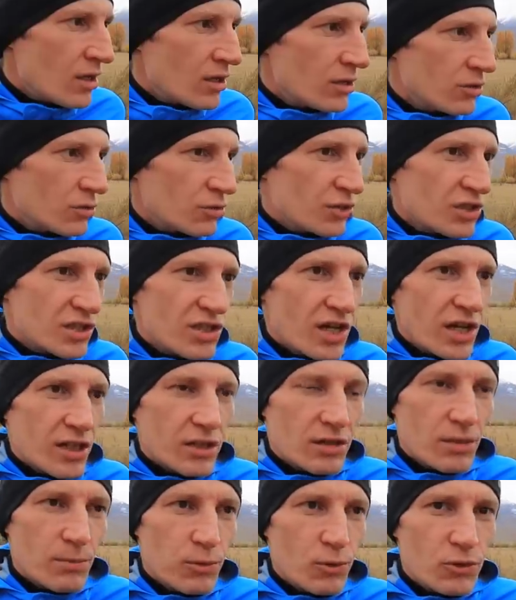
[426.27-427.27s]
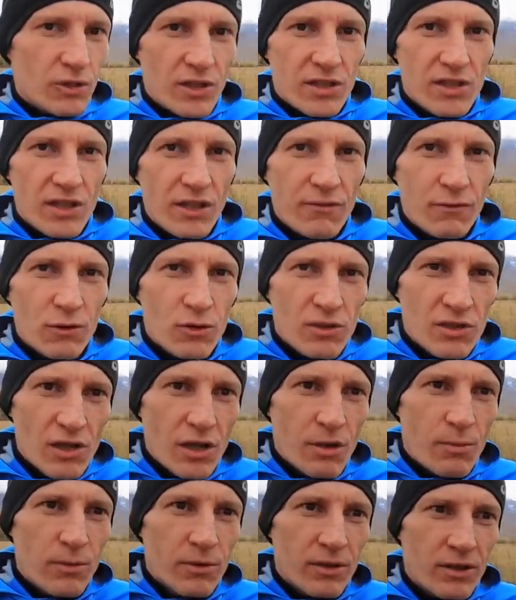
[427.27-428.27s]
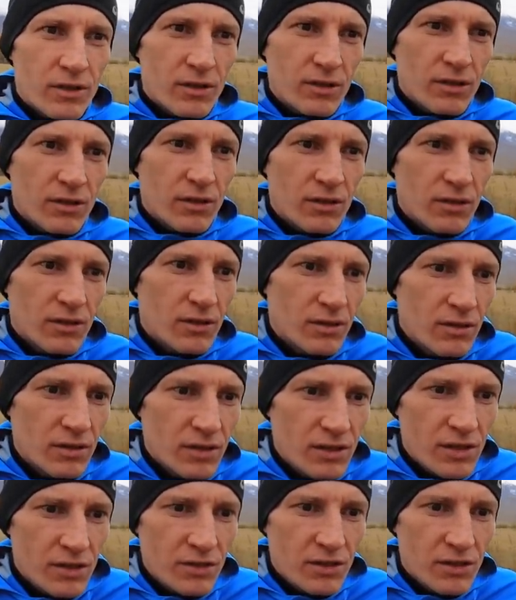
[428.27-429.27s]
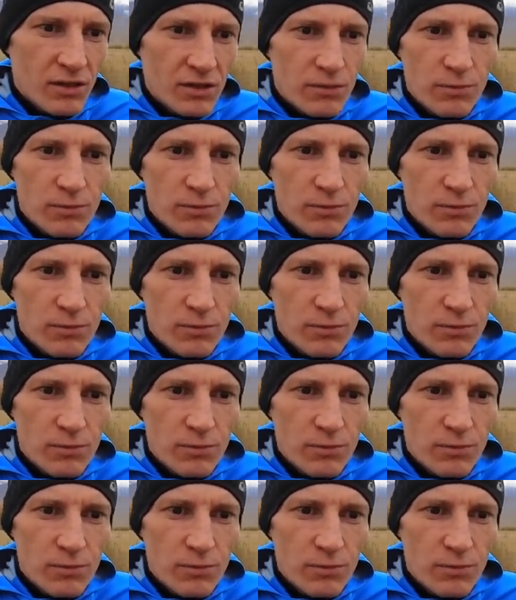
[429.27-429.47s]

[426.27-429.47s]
Но не знаю, это будет основной заработок э, или нет.